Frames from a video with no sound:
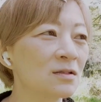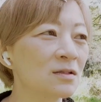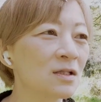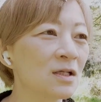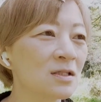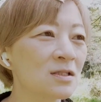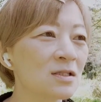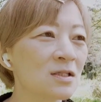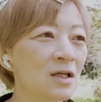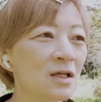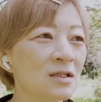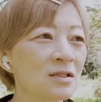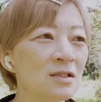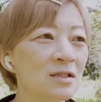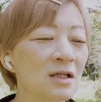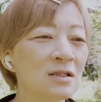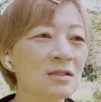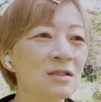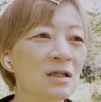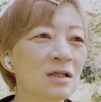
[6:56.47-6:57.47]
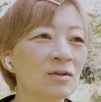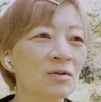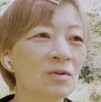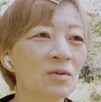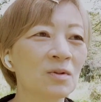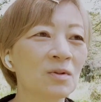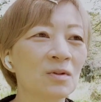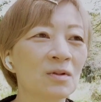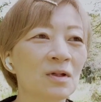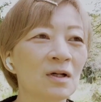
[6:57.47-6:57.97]
山菜と
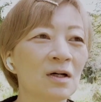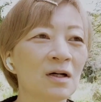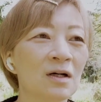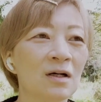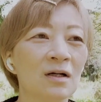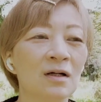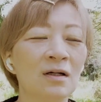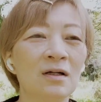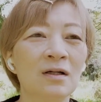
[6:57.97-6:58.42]
いうか